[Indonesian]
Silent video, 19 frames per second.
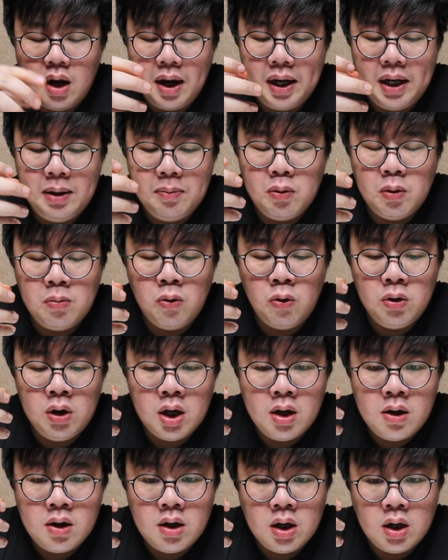Ini
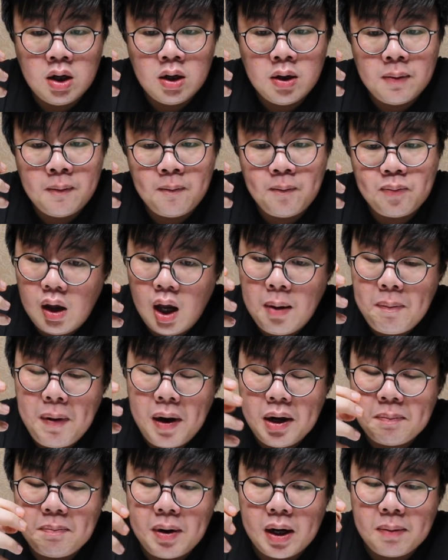bumbunya uh, apa
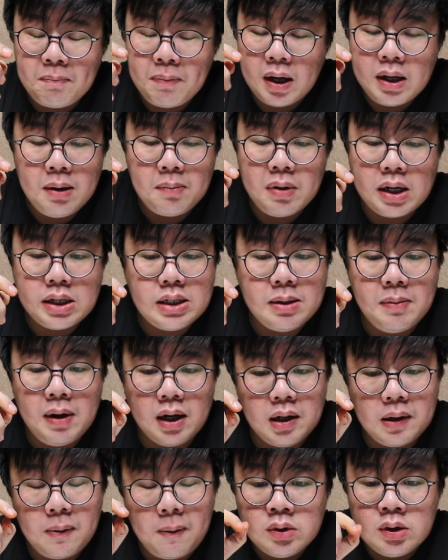rempah-rempahnya berasa
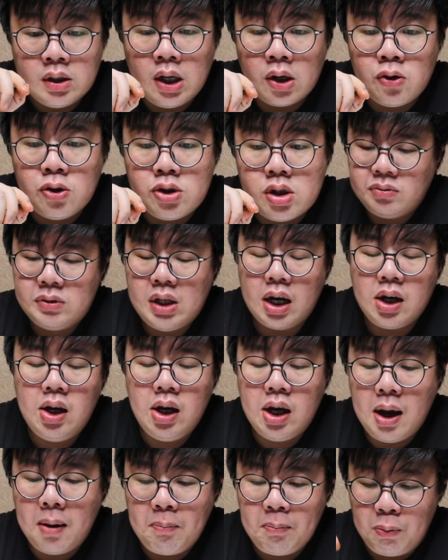banget. Terus
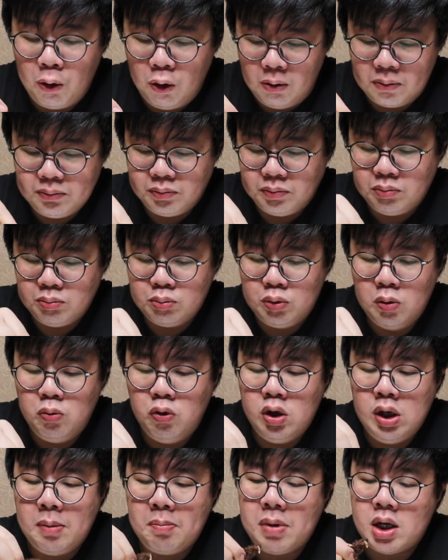dagingnya empuk,
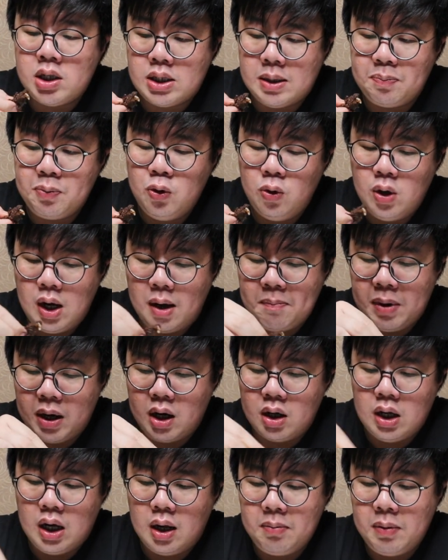bumbunya meresap juga sampai
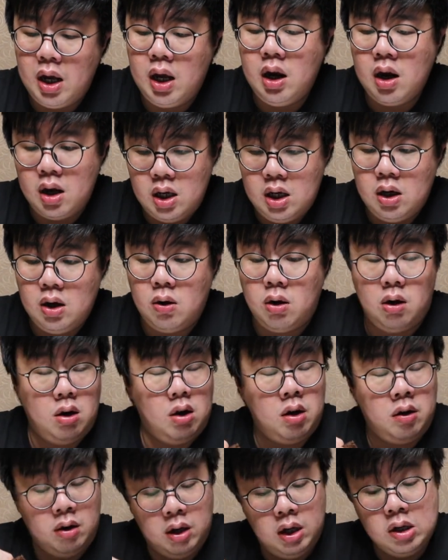ke dalam ya, ya di
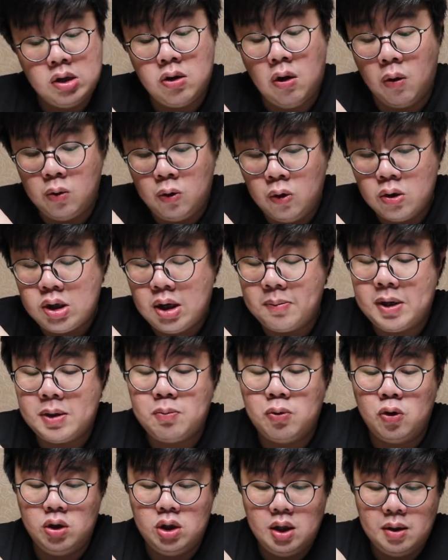di slow cook selama
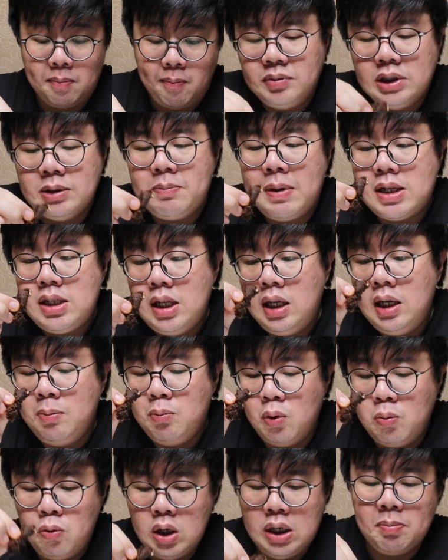10 jam. Yang pasti ini
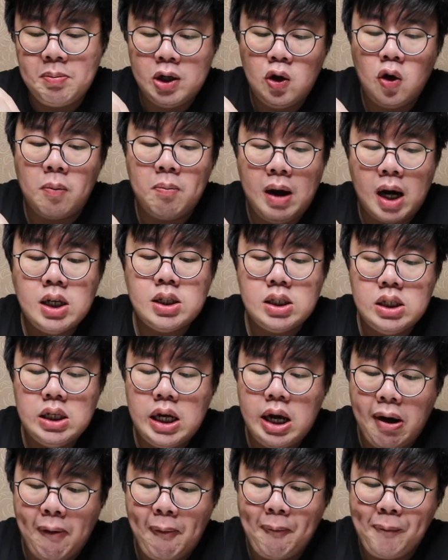bumbunya medok banget sih.